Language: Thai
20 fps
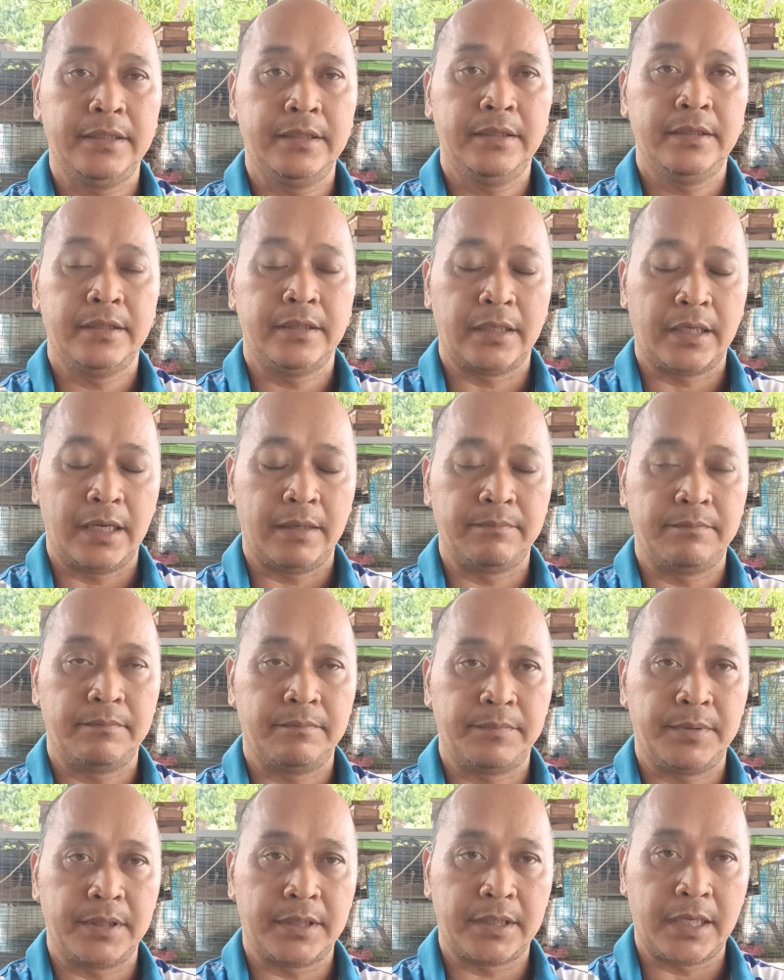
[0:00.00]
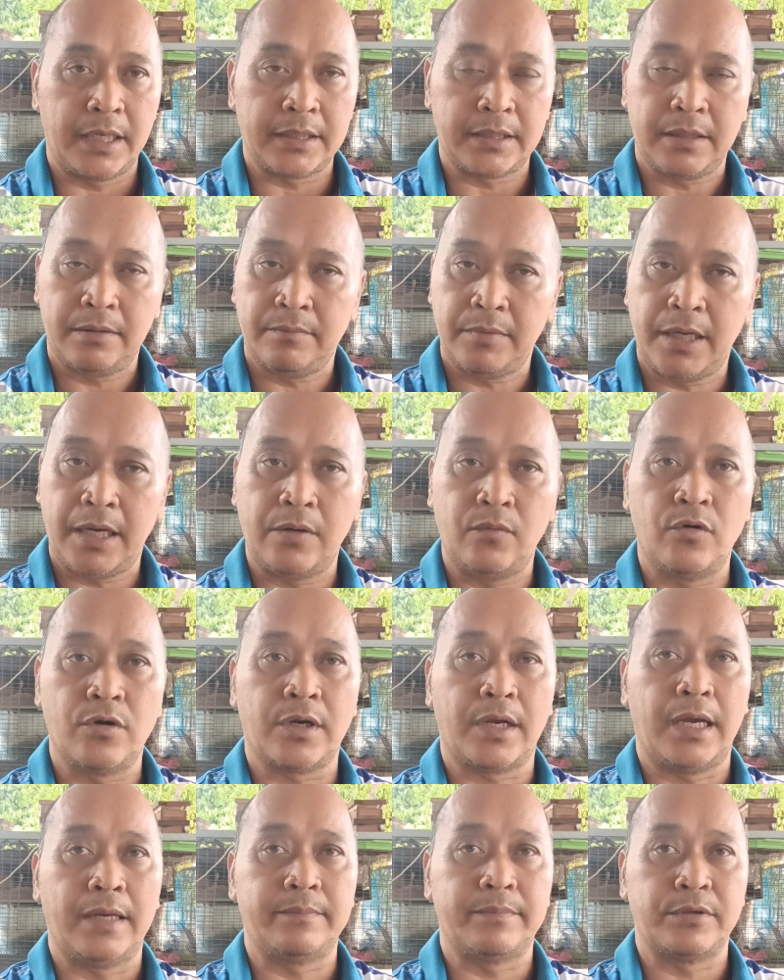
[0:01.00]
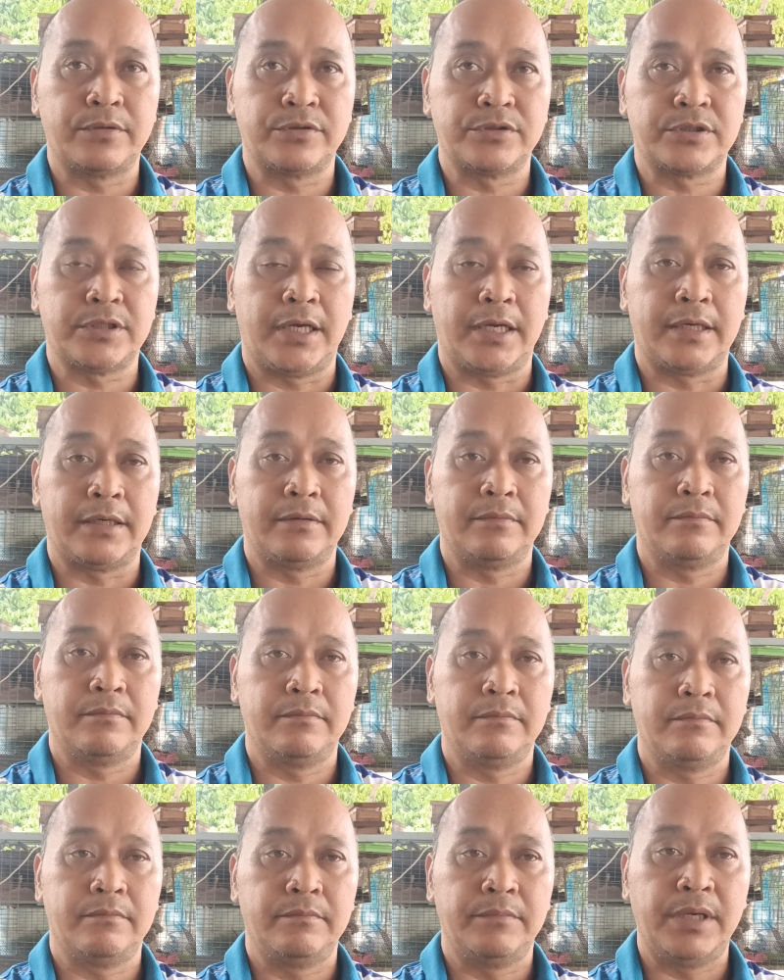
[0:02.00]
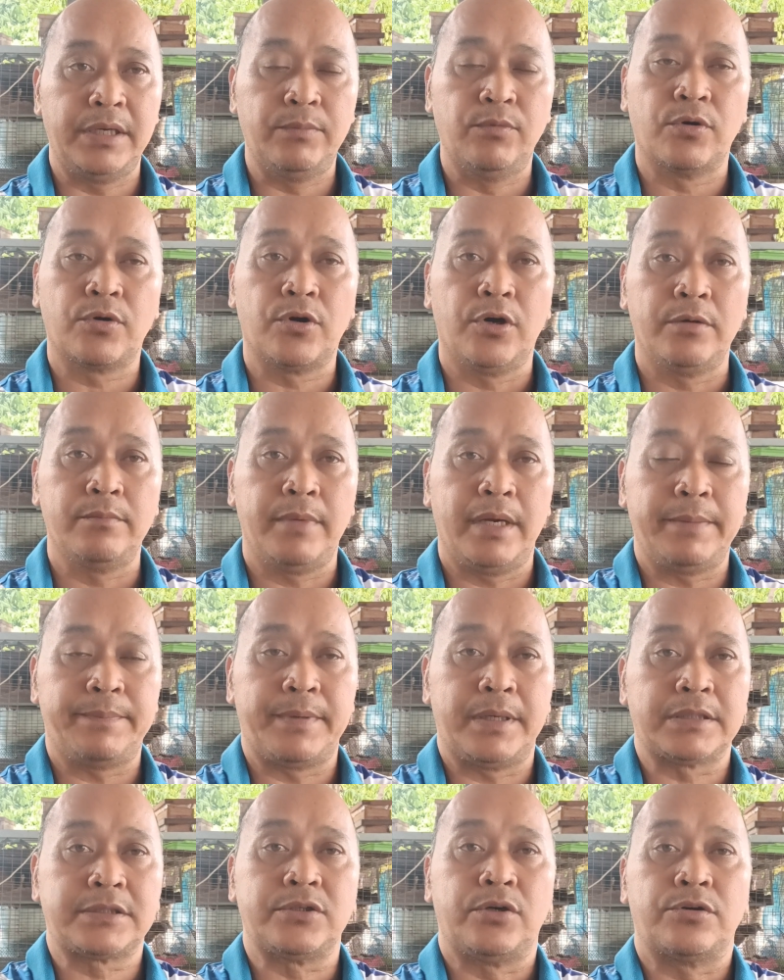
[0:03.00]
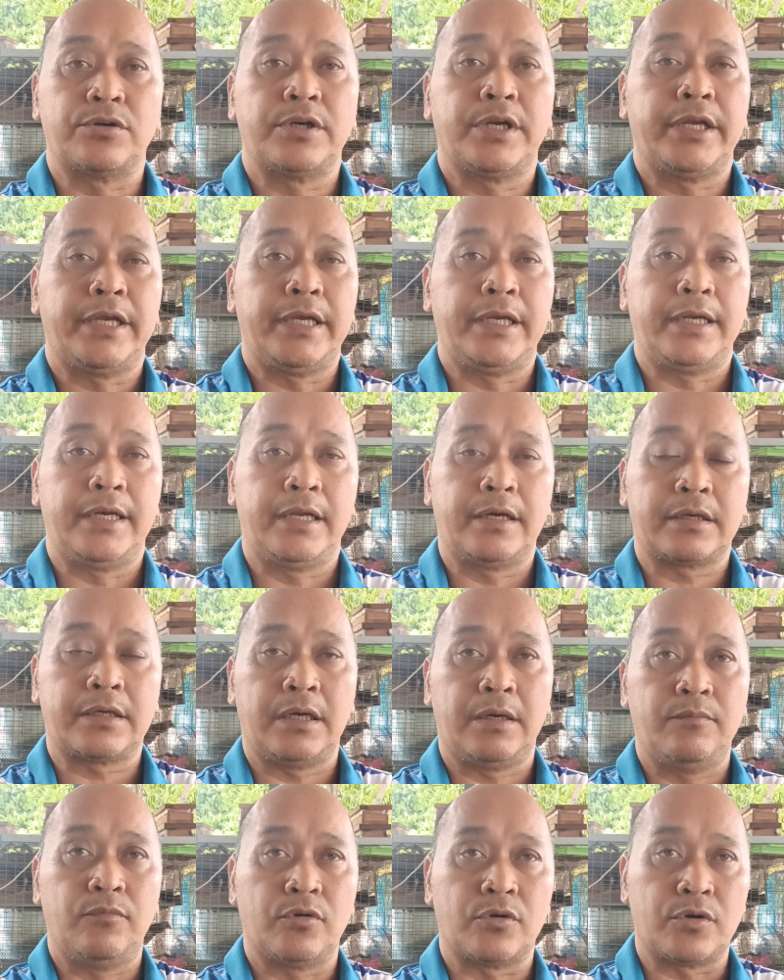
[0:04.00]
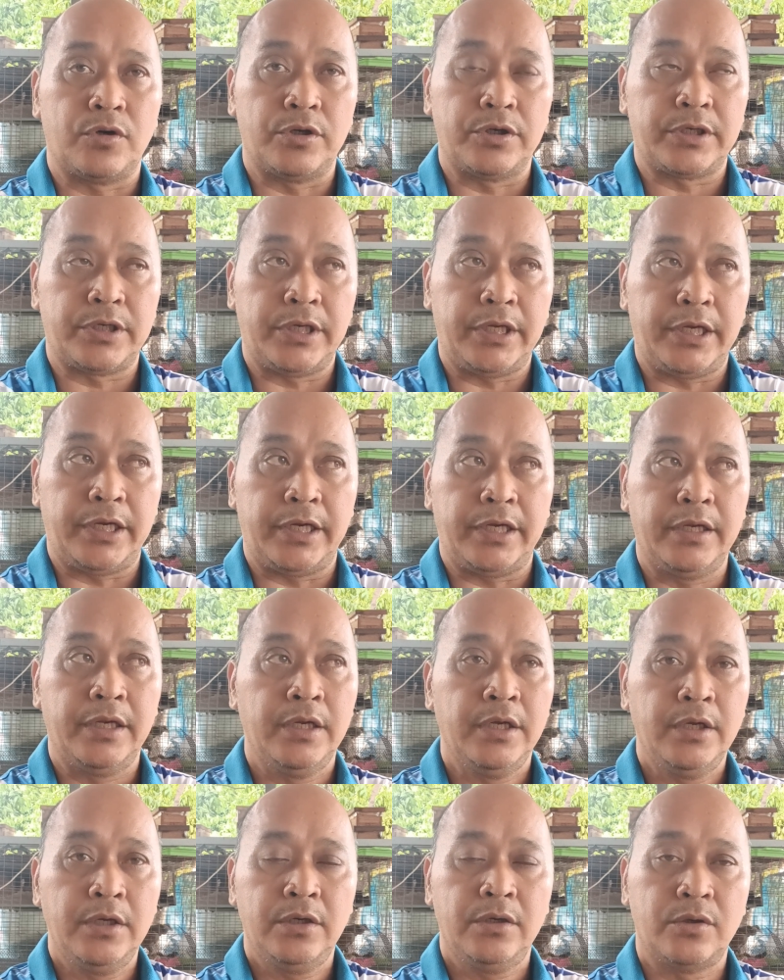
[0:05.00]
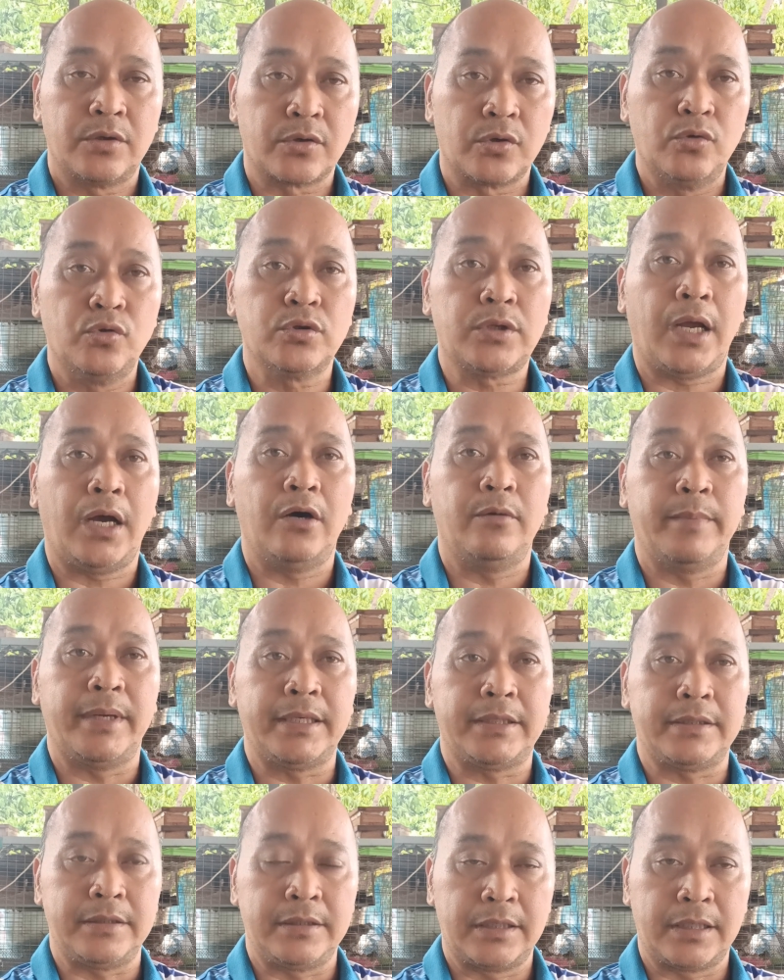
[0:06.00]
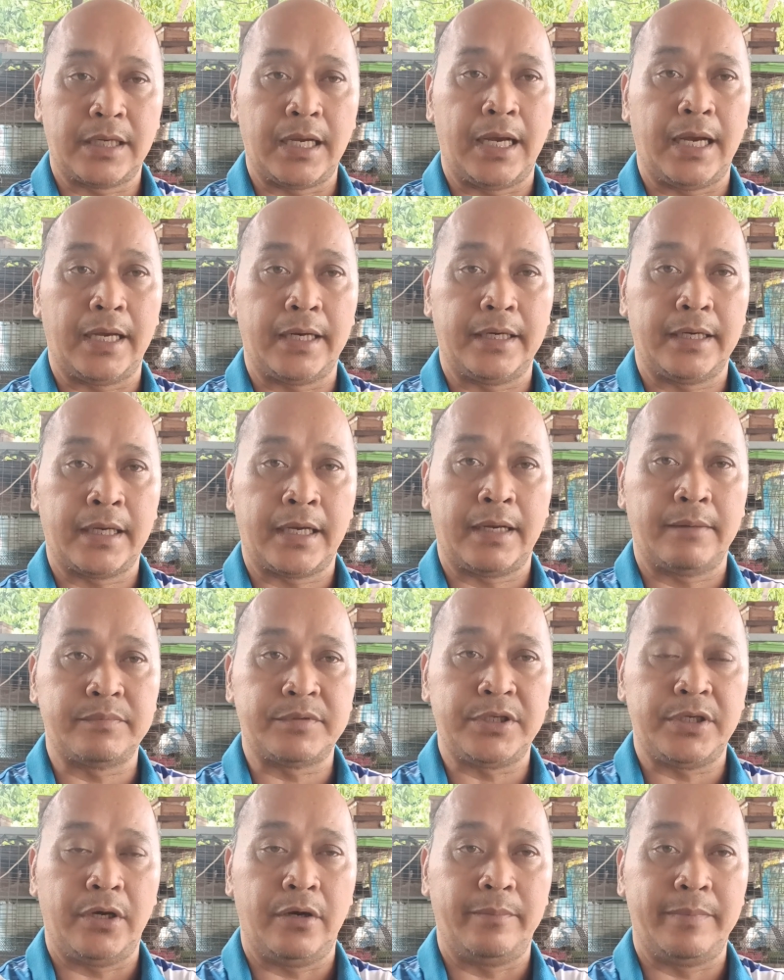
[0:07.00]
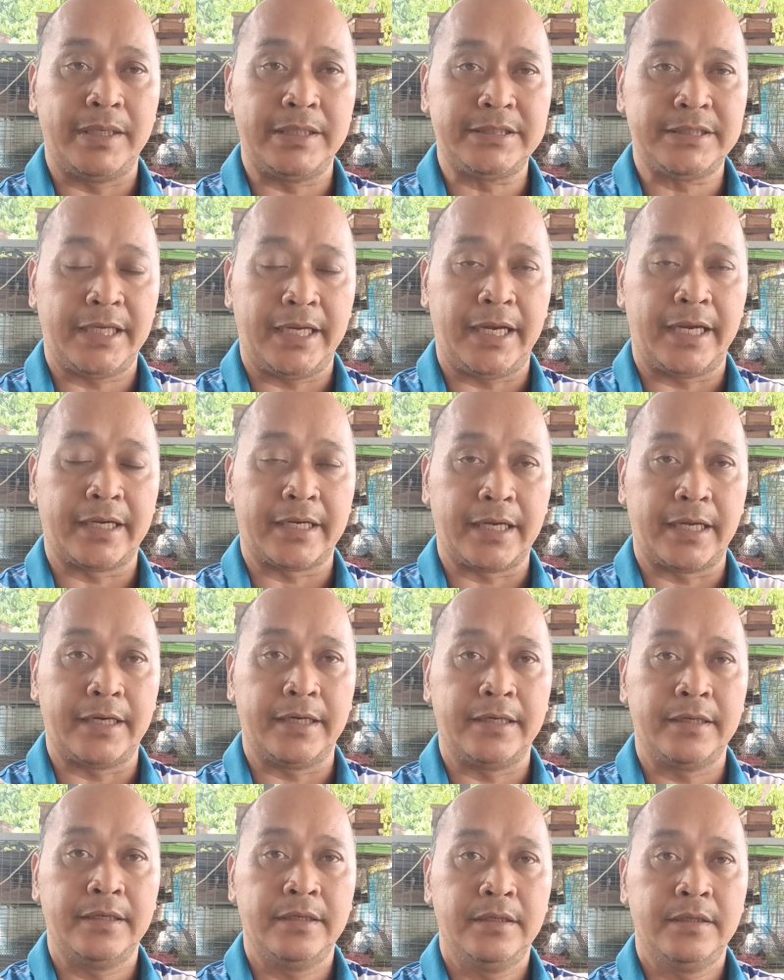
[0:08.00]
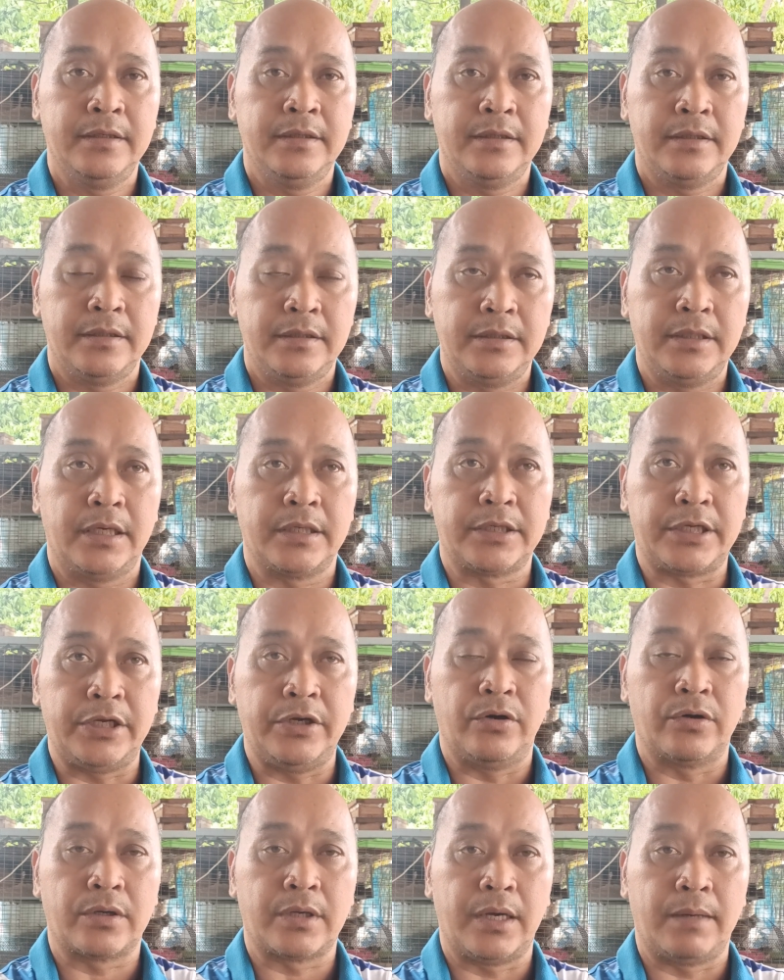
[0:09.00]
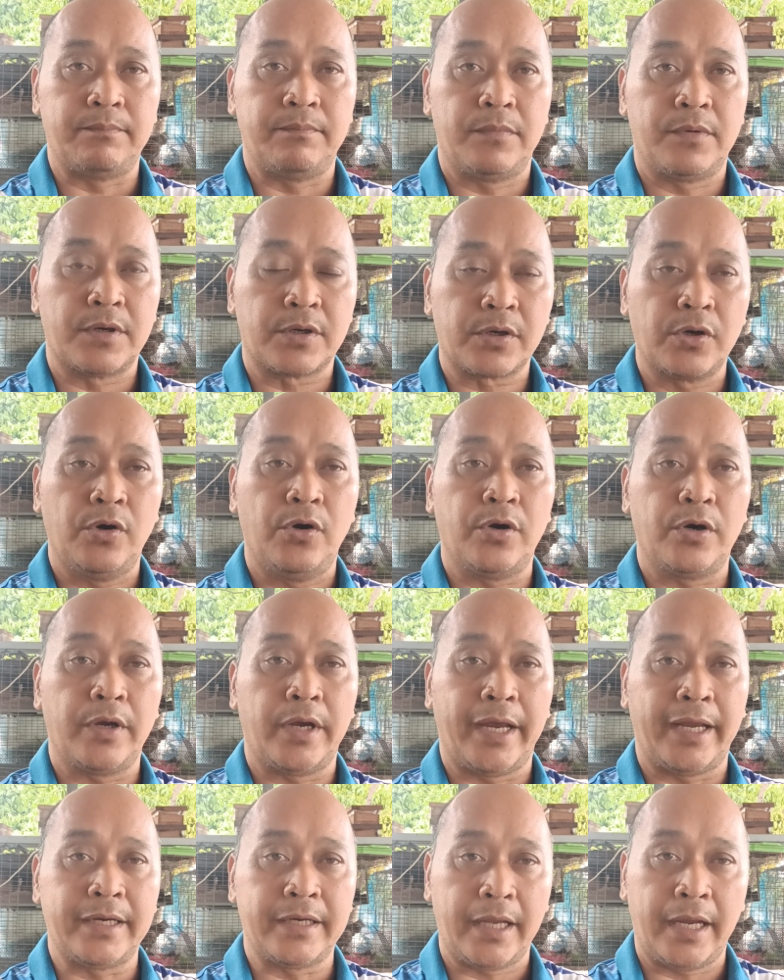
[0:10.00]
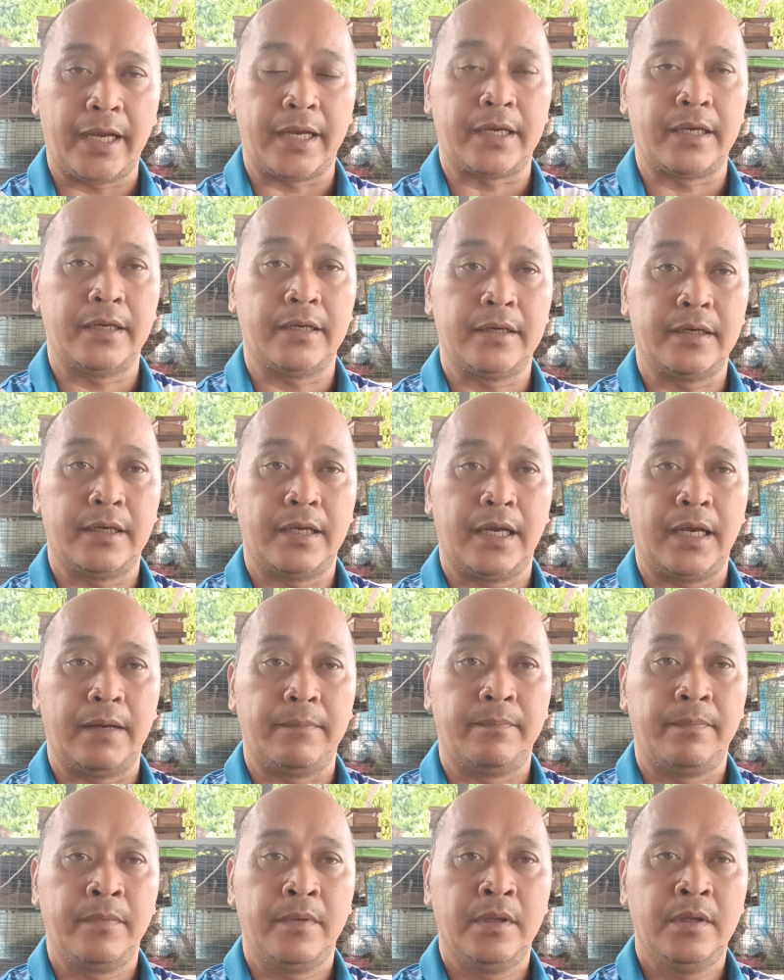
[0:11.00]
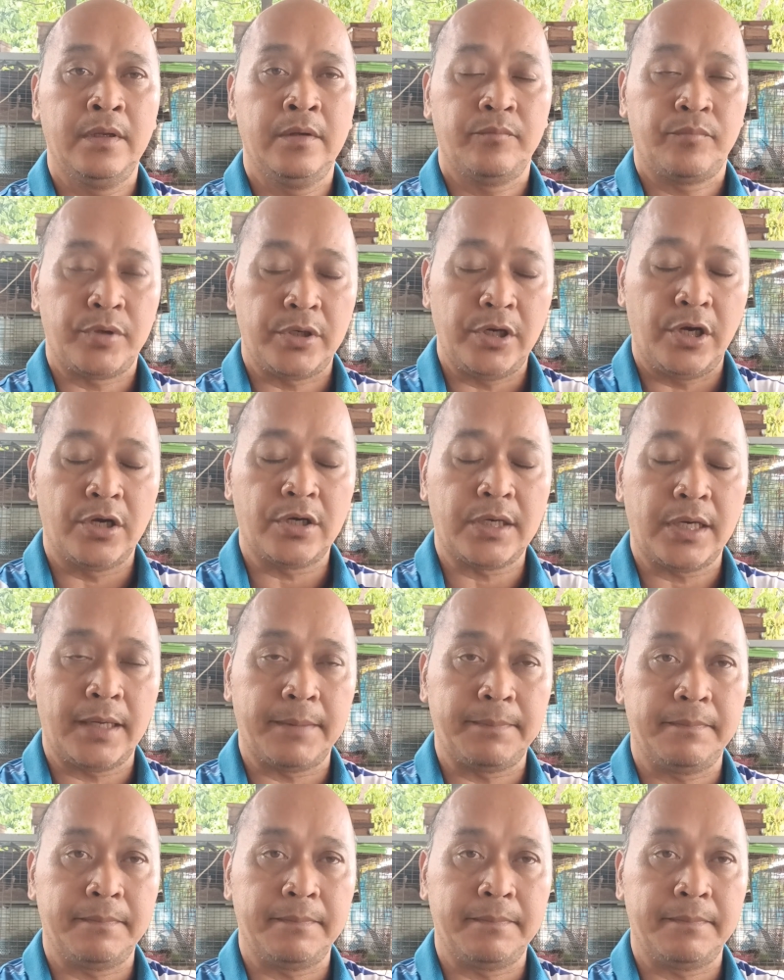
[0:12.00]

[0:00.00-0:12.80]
นะครับ เป็นการทำลายวงการปศุสัตว์มีบุคคลไม่ประสงค์ดี แล้วก็บุคคลที่รู้เท่าไม่ถึงการนะครับ ที่เอาไปแชร์กัน เรื่องเกี่ยวกับโรคแอนแท็กนะครับ พี่น้องครับ